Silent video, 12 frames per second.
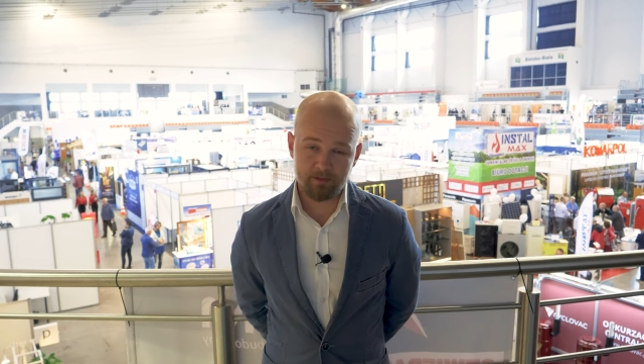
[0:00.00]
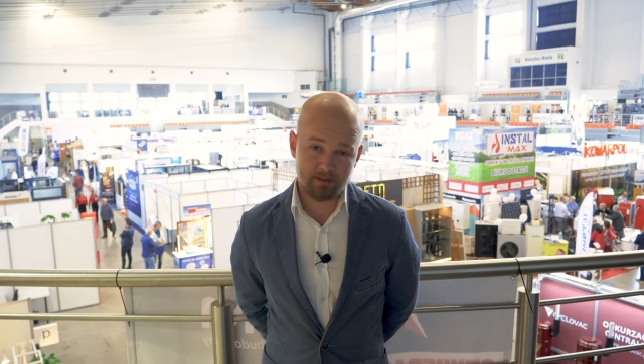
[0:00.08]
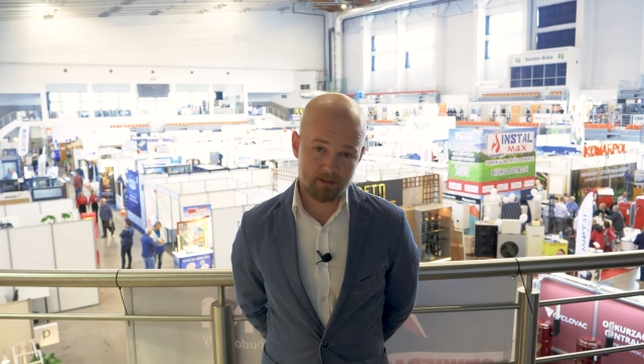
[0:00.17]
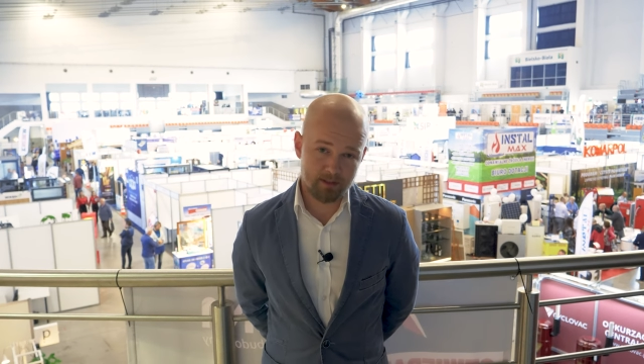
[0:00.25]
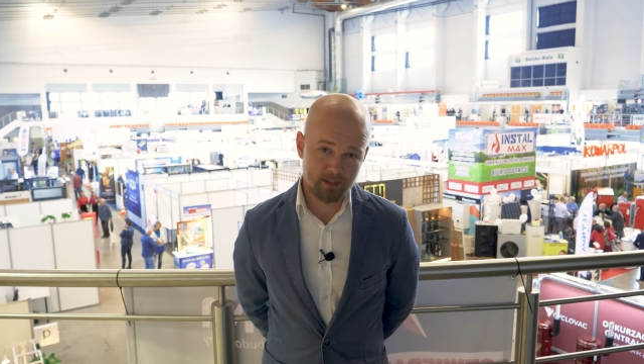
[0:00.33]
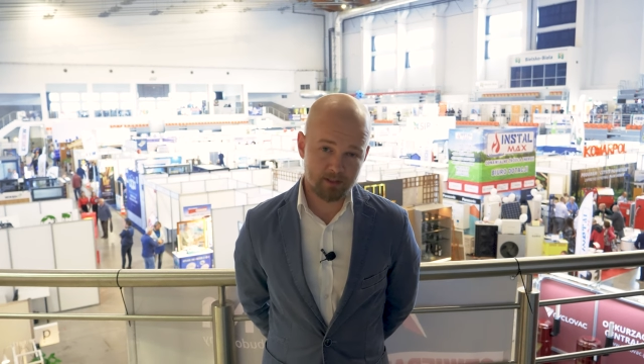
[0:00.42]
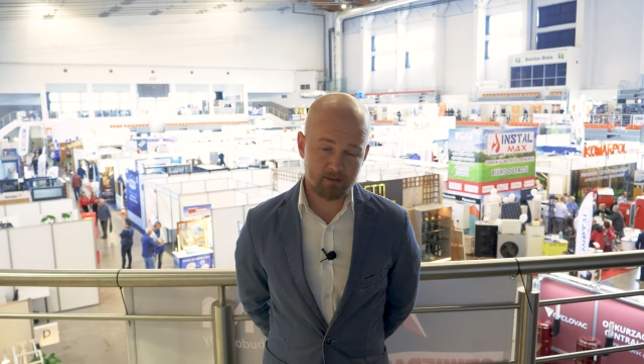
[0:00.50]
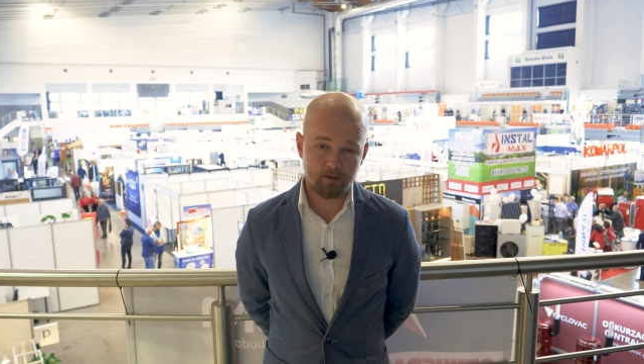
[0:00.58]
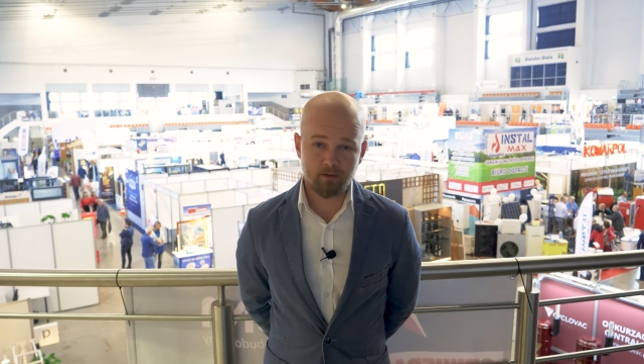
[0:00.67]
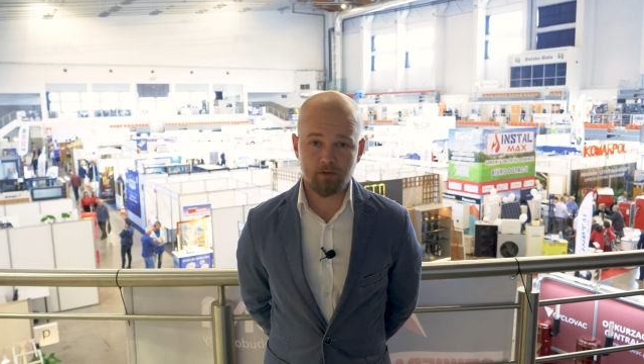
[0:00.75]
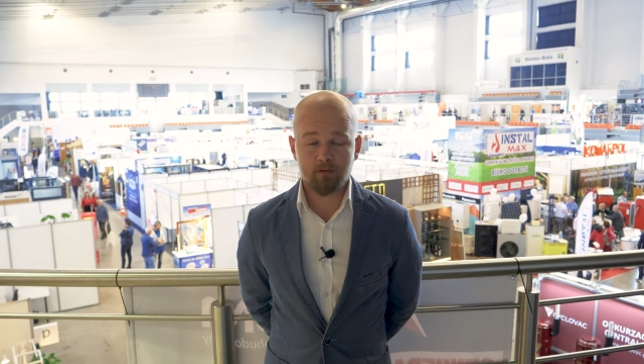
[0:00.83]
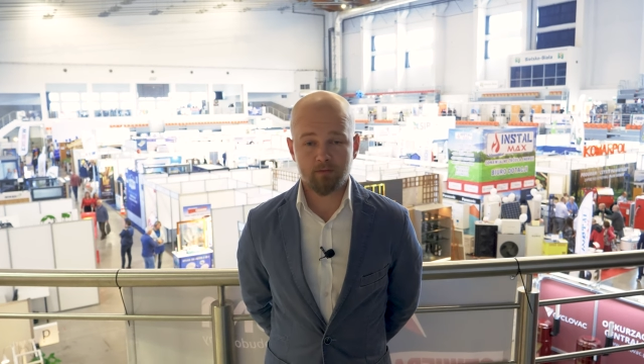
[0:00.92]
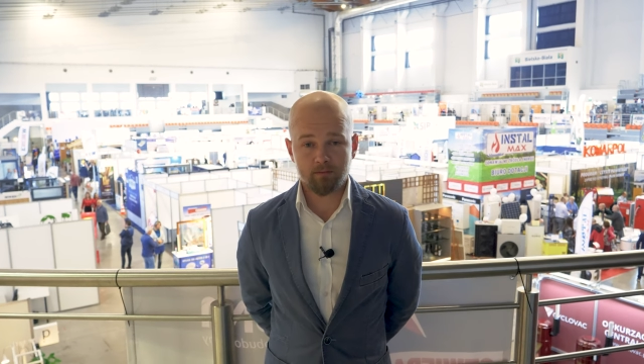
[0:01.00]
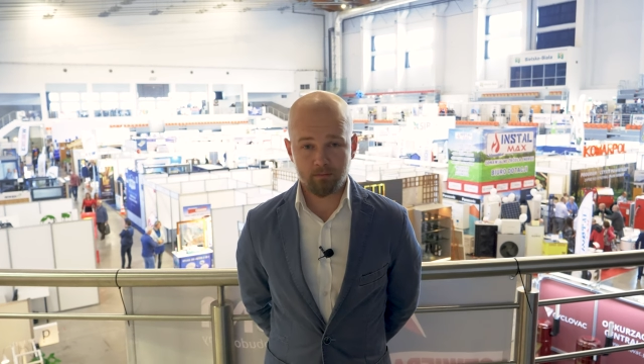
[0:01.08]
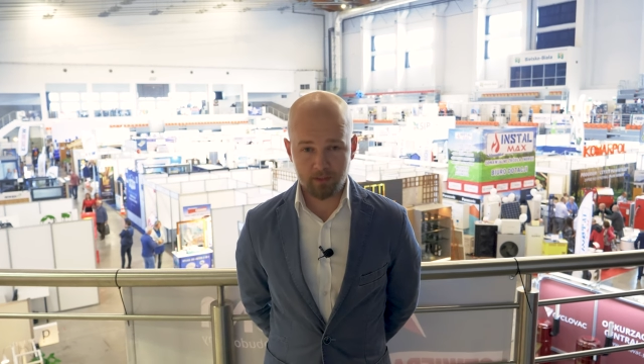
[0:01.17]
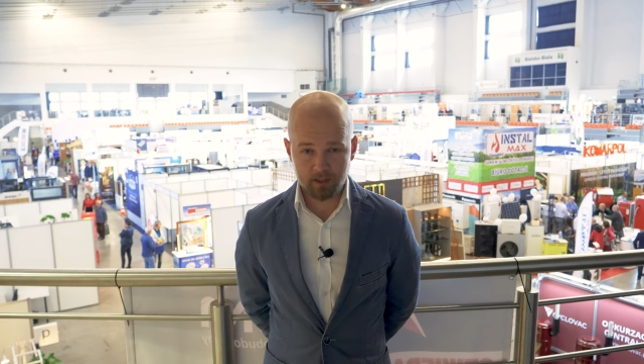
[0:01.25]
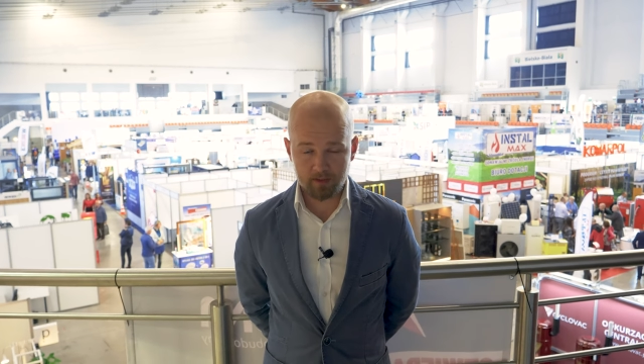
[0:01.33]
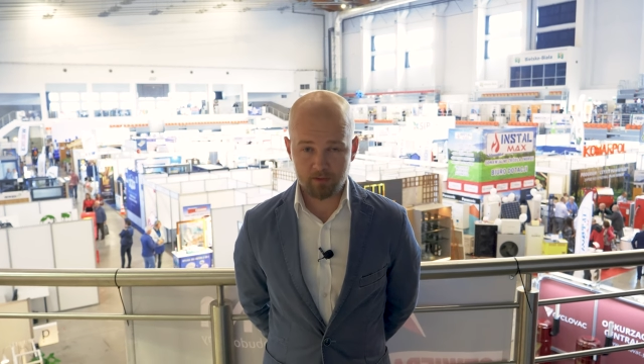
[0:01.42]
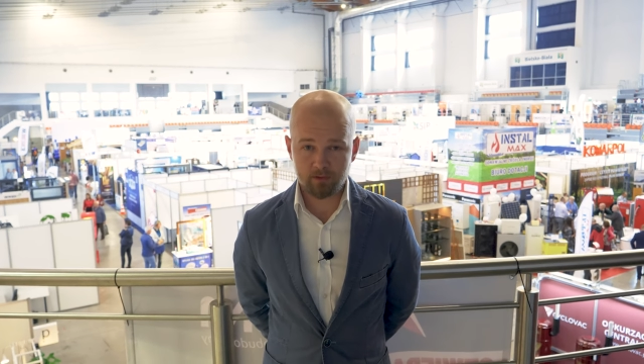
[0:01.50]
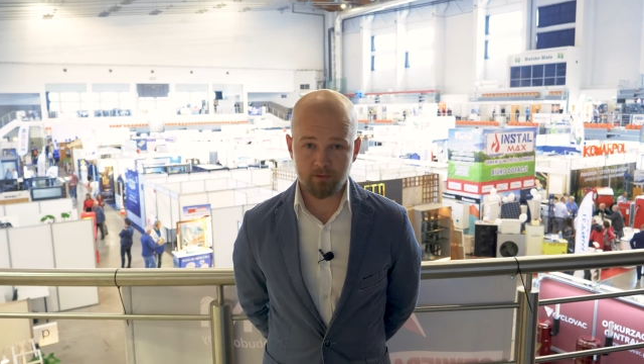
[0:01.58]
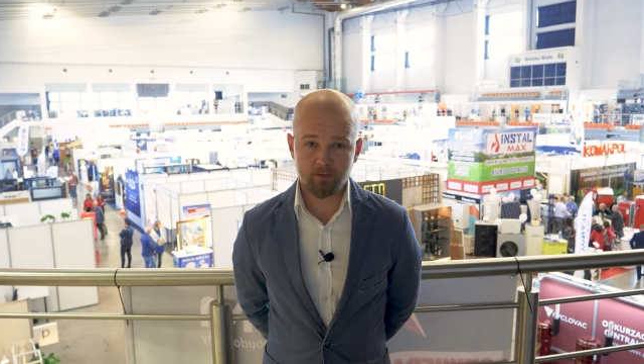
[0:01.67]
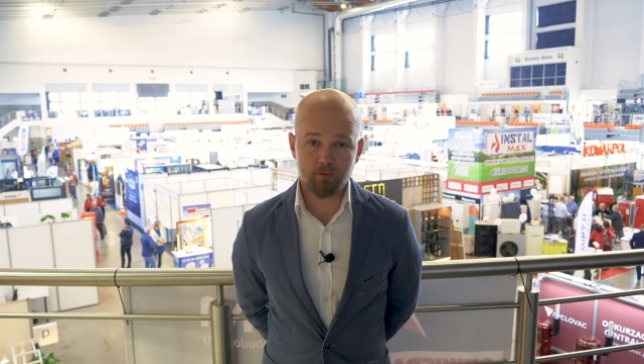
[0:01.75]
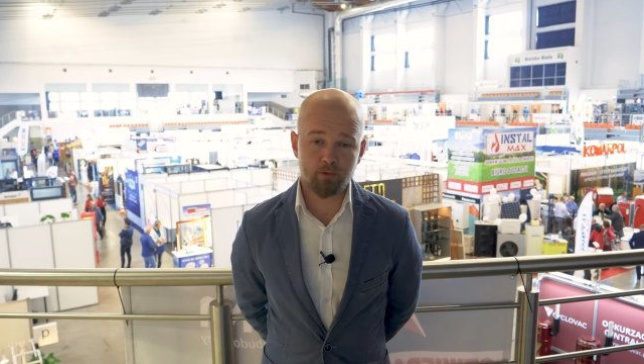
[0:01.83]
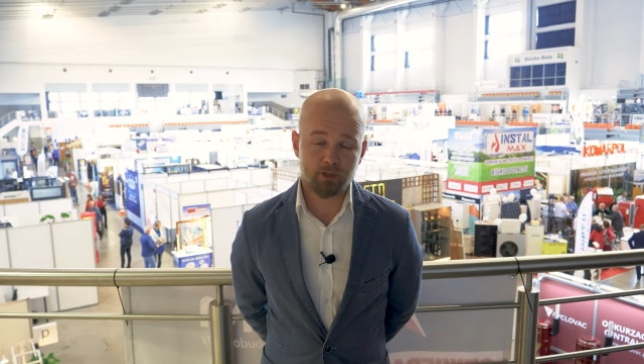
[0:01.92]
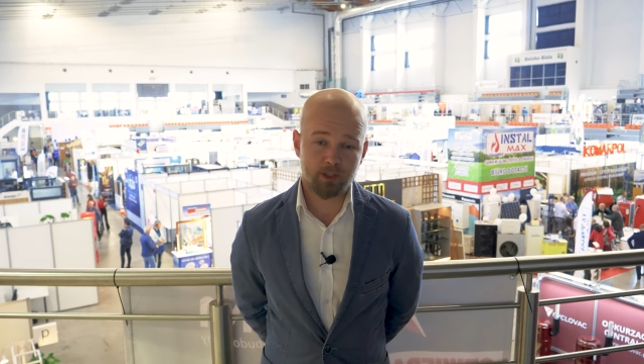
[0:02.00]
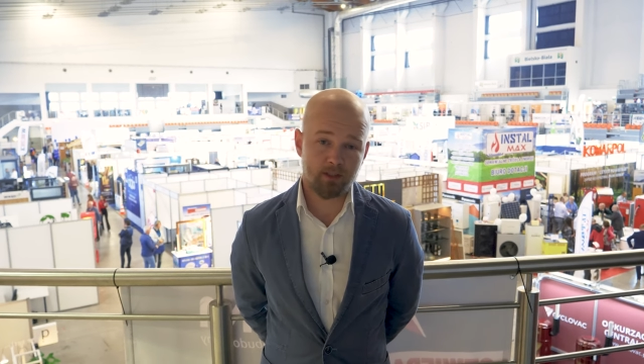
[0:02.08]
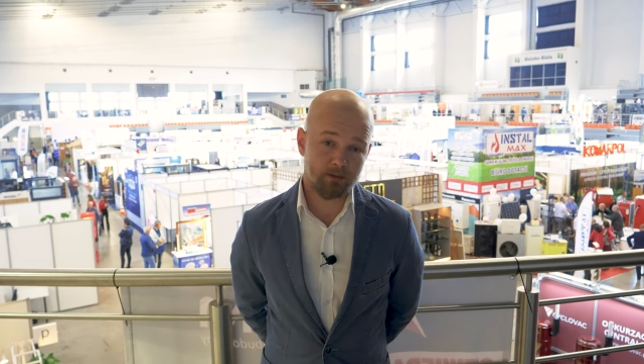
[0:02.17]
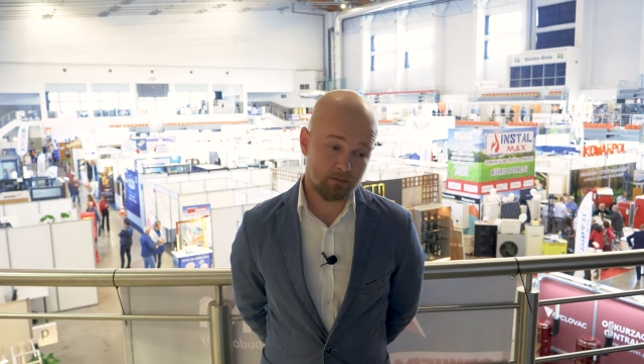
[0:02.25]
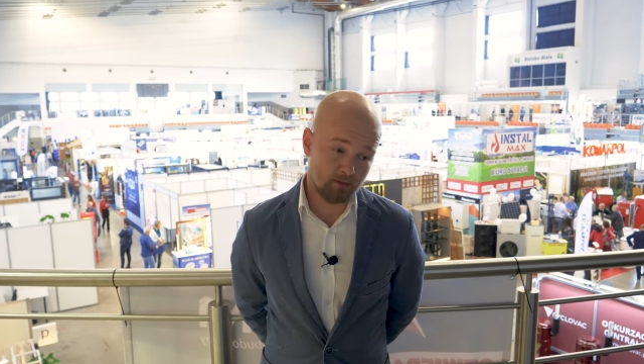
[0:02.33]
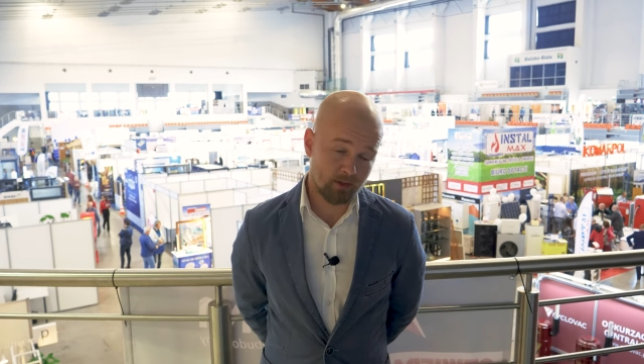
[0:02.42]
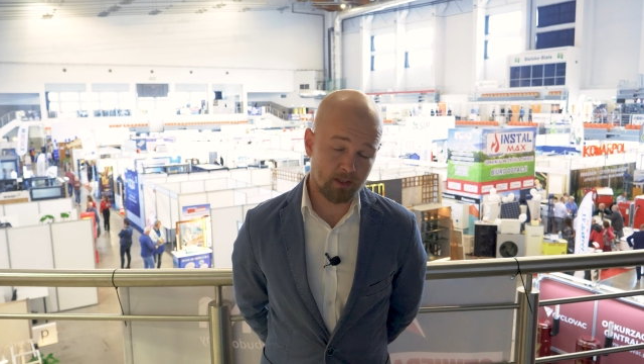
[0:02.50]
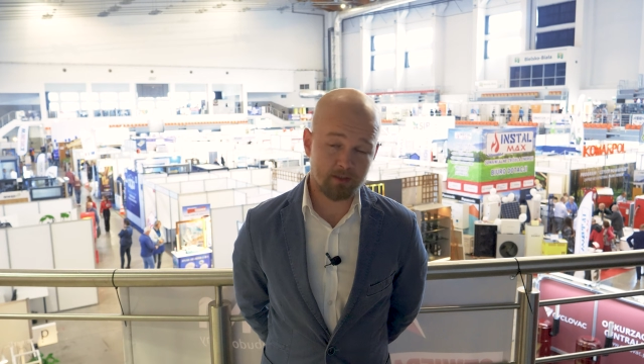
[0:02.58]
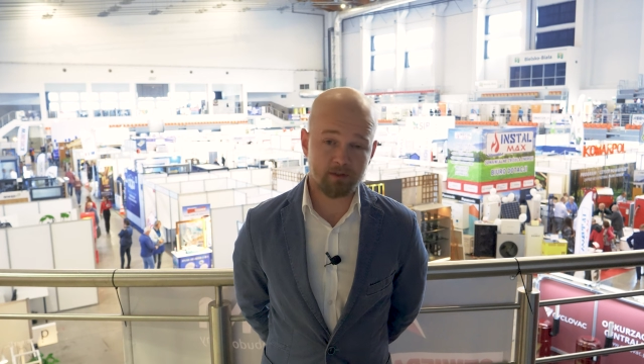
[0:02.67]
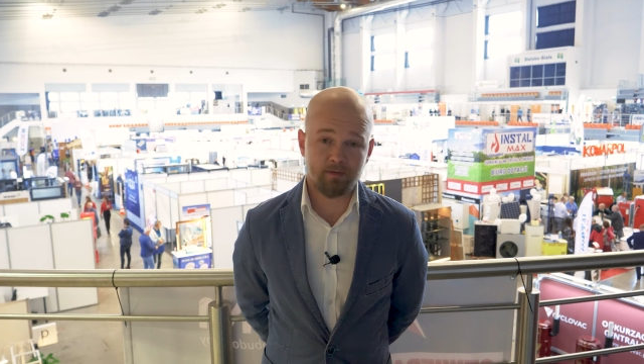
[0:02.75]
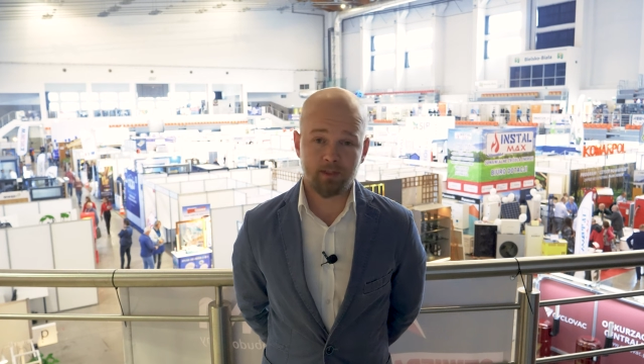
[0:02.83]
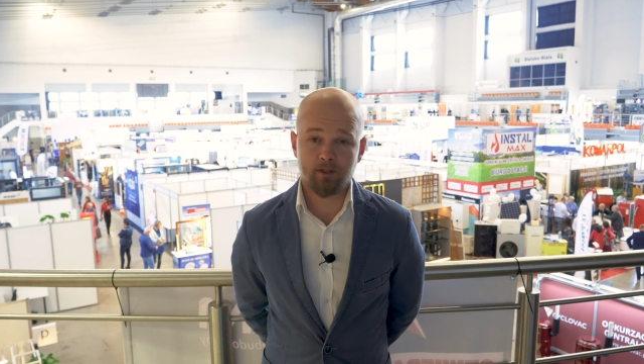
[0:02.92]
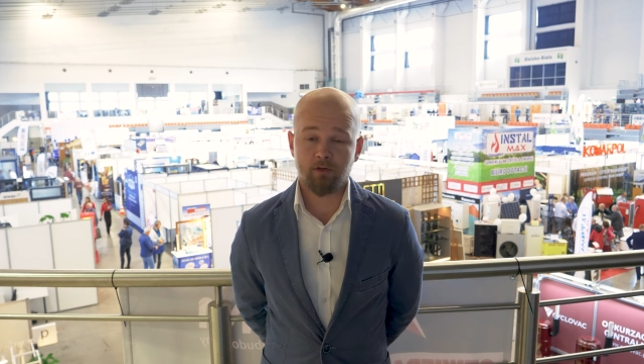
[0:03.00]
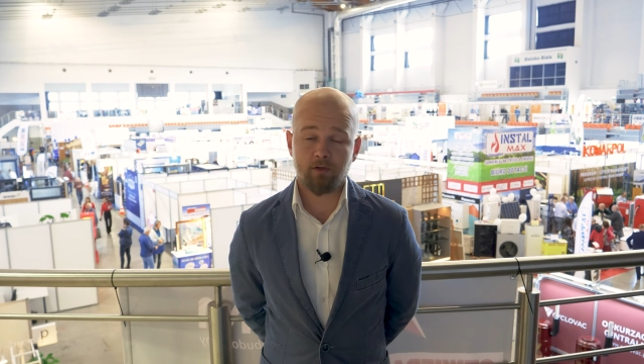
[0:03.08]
więc jest to bardzo duże, organizowane